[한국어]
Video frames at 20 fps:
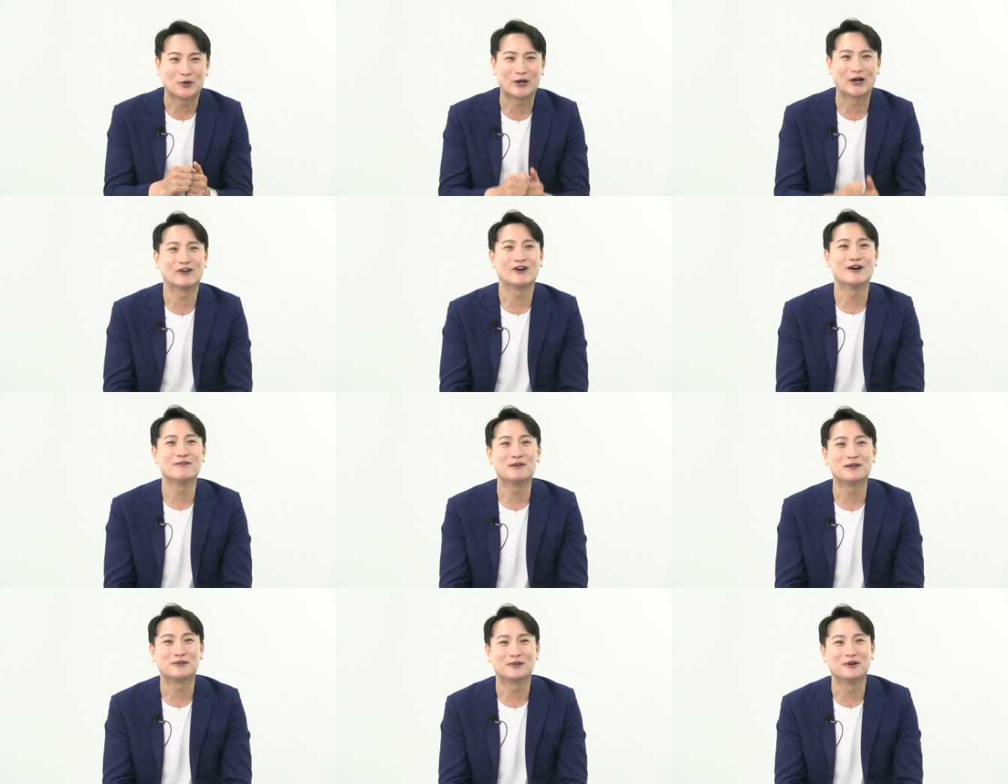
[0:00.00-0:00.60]
라고
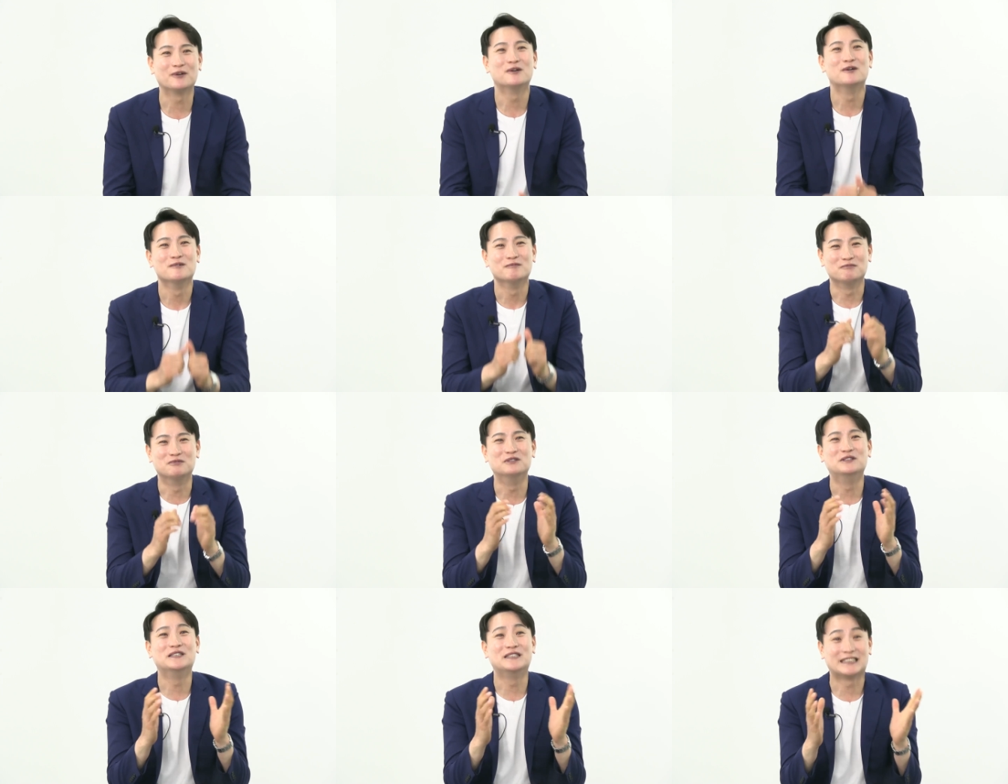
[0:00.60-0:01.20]
하면 또
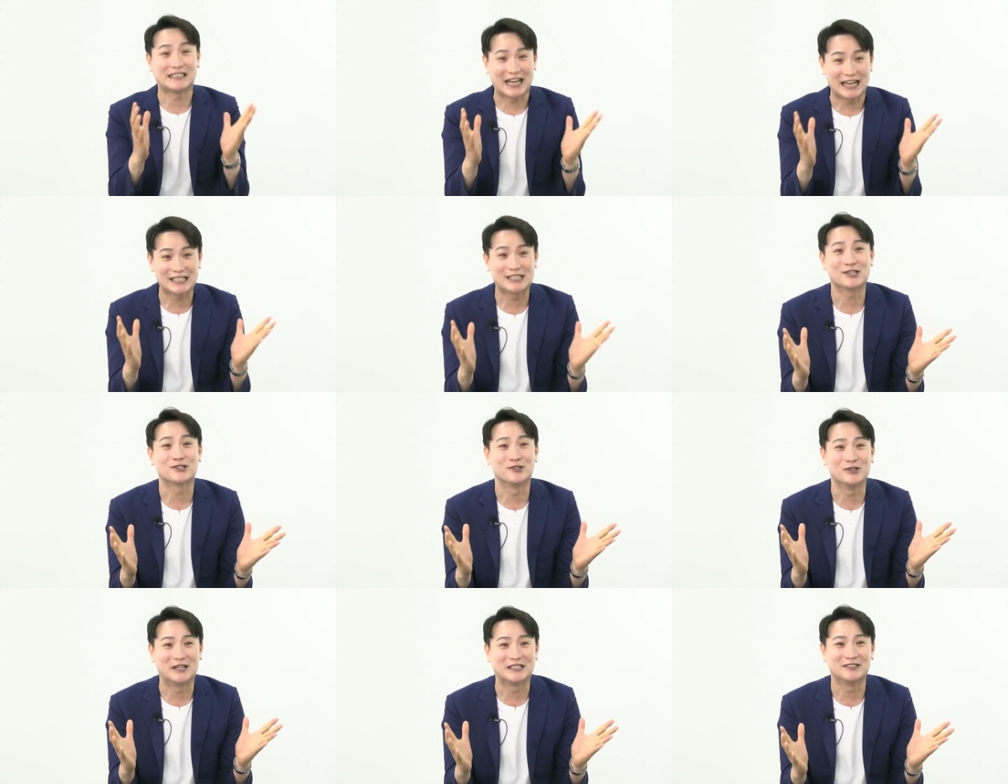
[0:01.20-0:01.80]
분위기
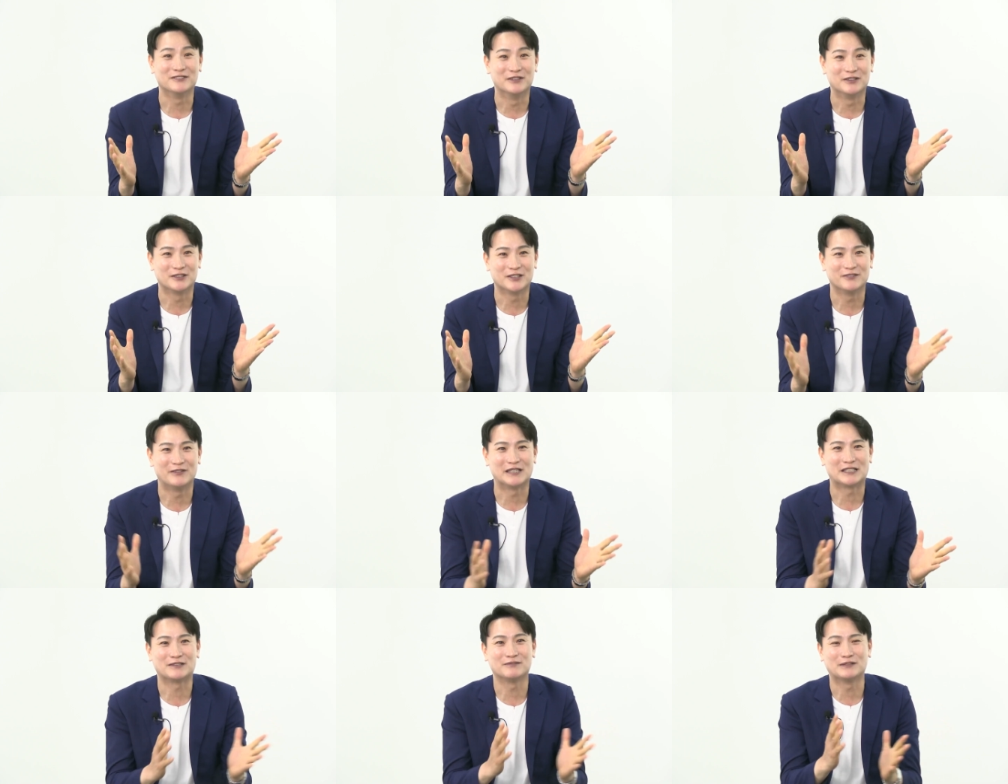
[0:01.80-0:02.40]
살짝
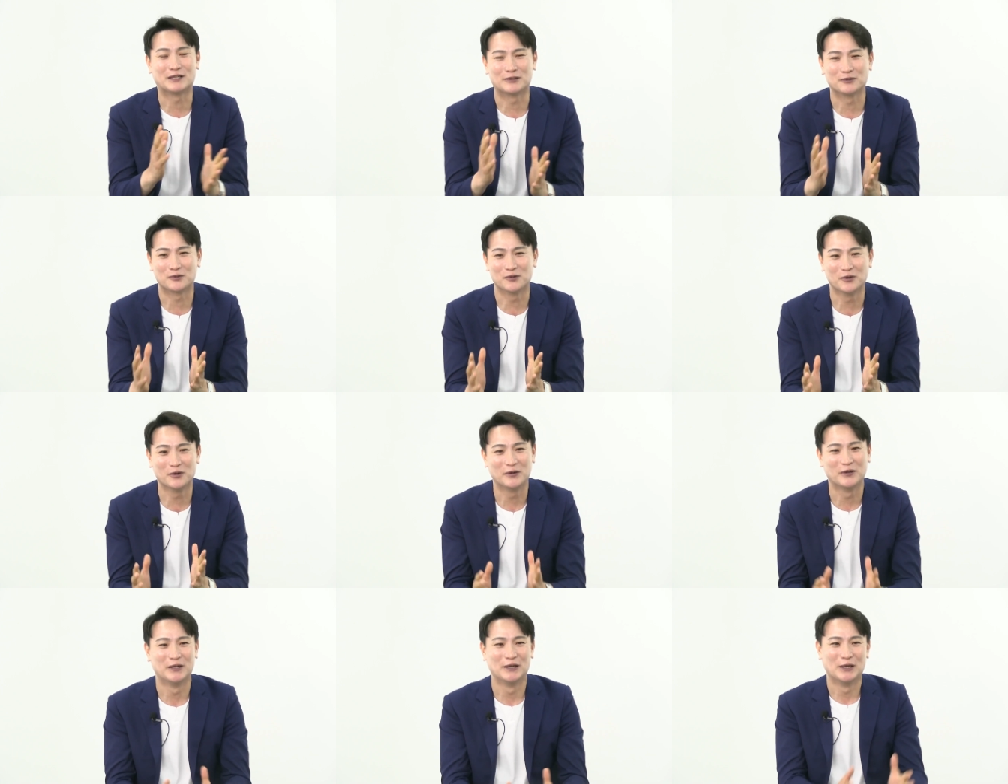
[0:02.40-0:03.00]
좋아지면서 말씀
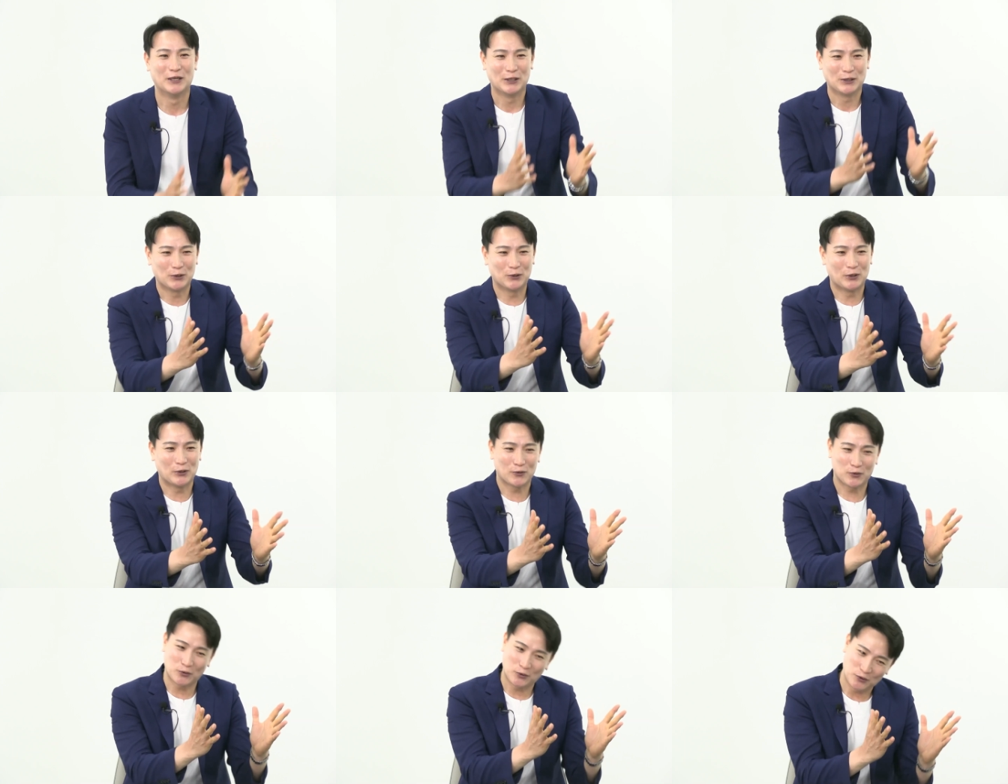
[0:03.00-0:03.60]
나누고
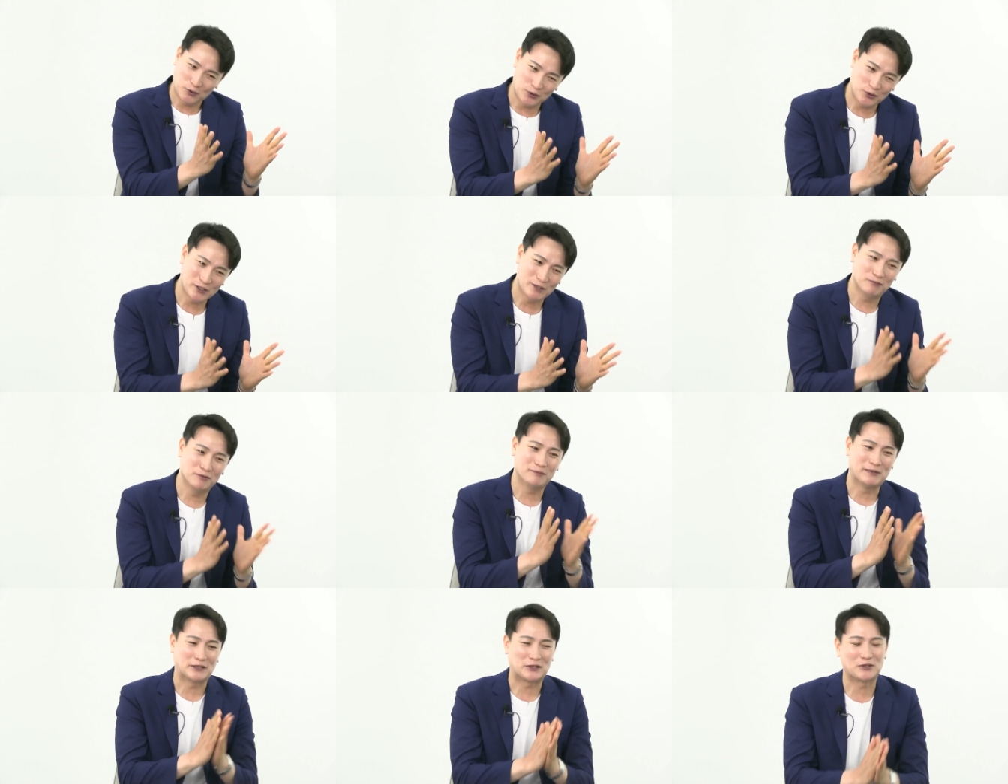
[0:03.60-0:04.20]
또 퀴즈 한
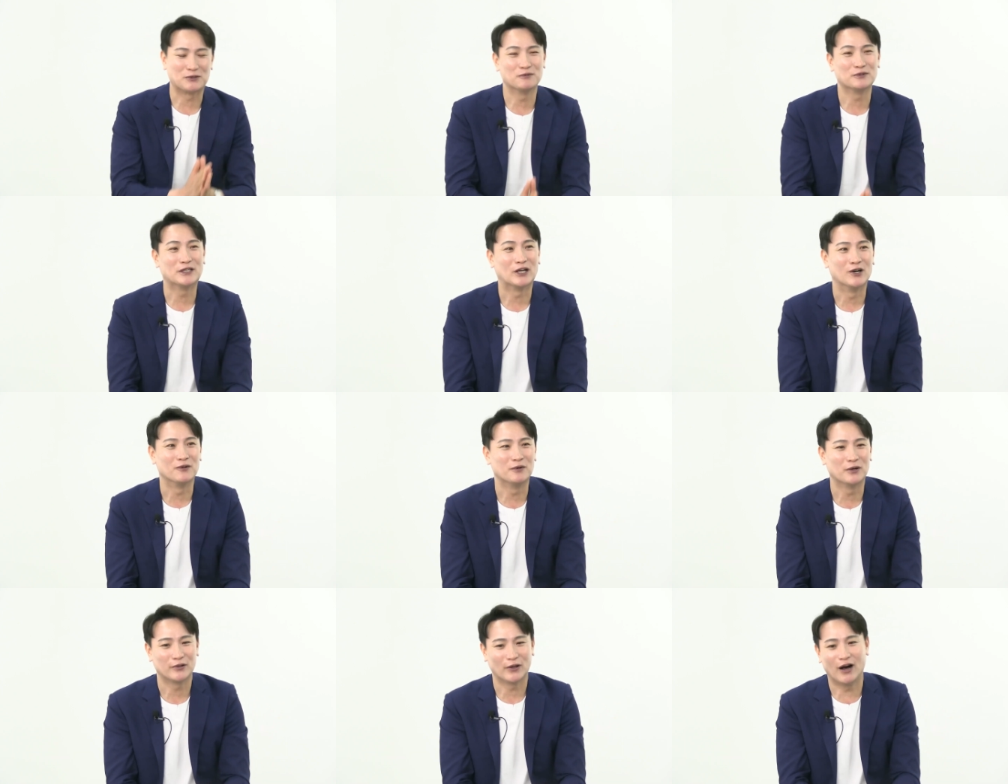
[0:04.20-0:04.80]
번 맞히시면
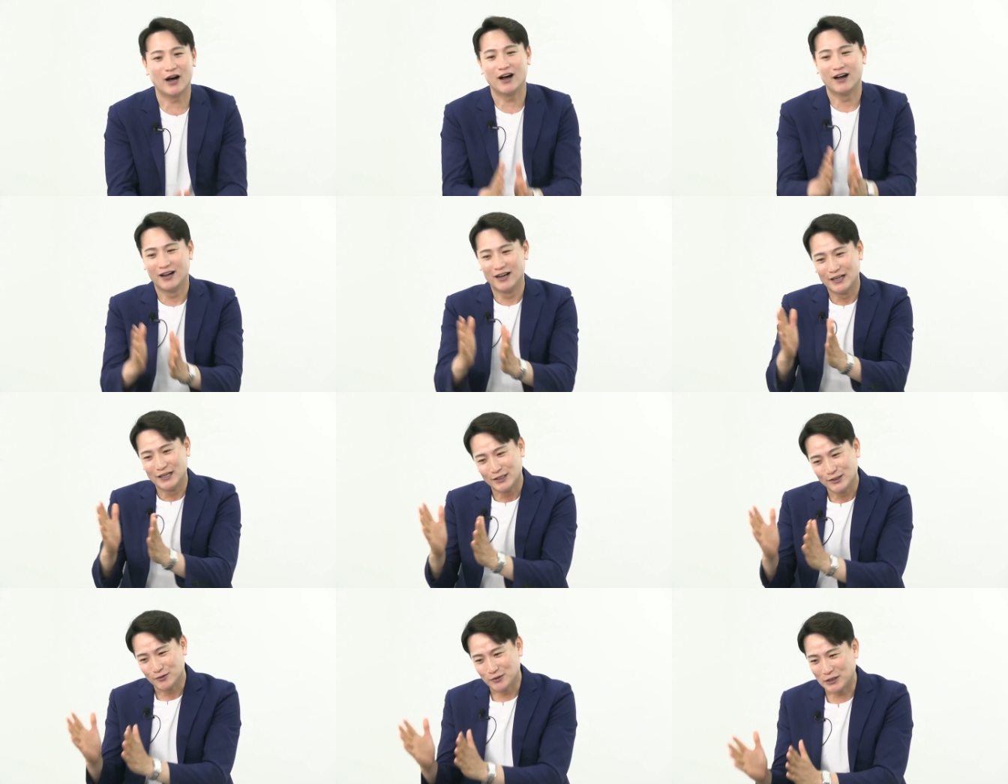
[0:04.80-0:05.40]
나오면 아,
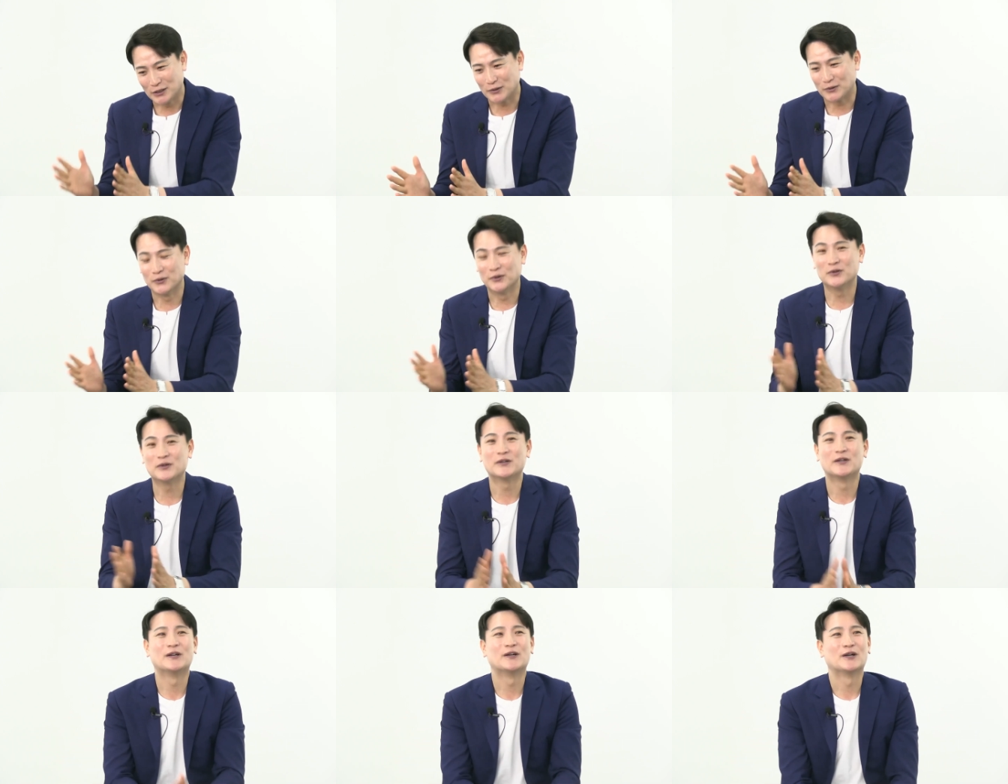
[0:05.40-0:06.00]
우리
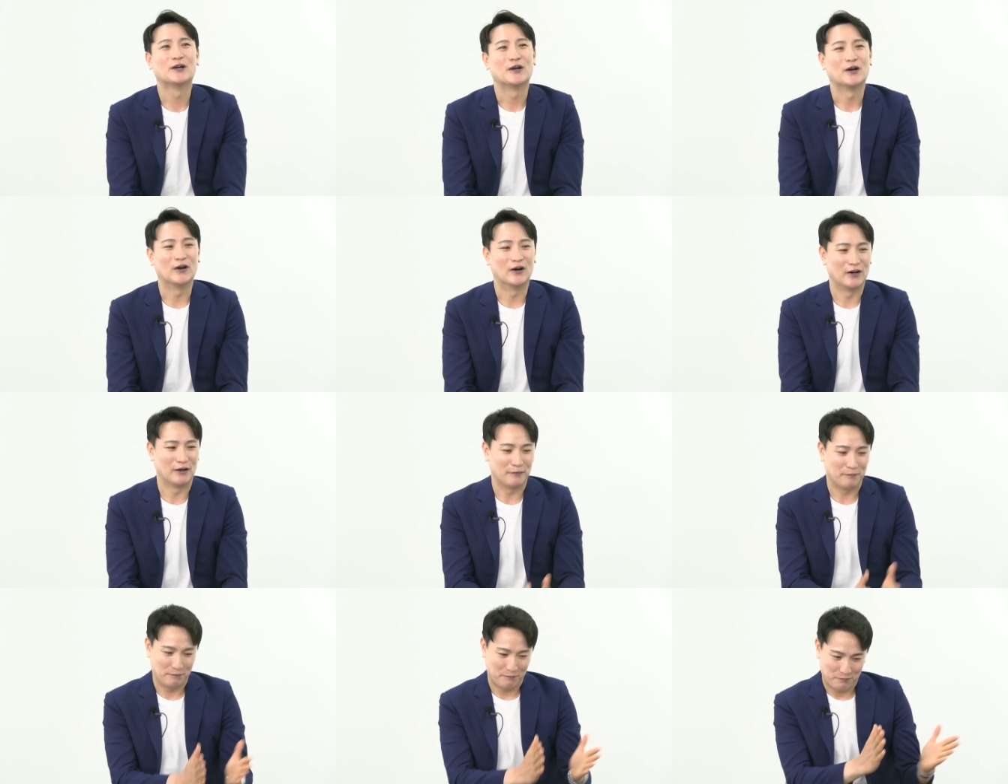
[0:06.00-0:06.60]
또
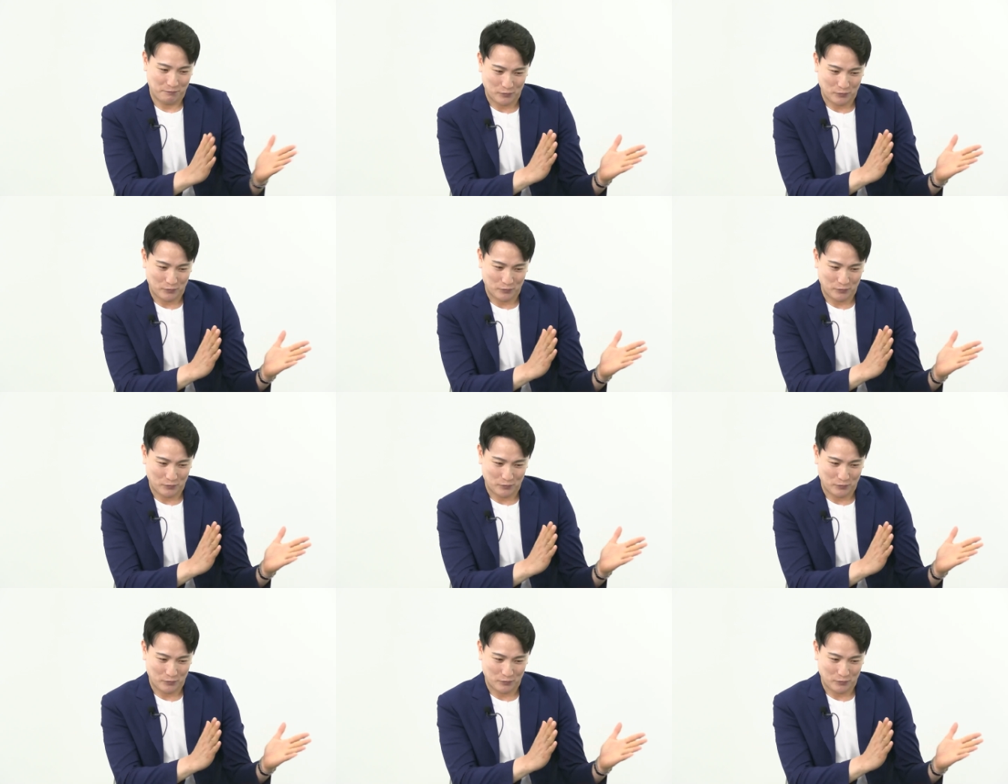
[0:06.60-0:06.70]
어,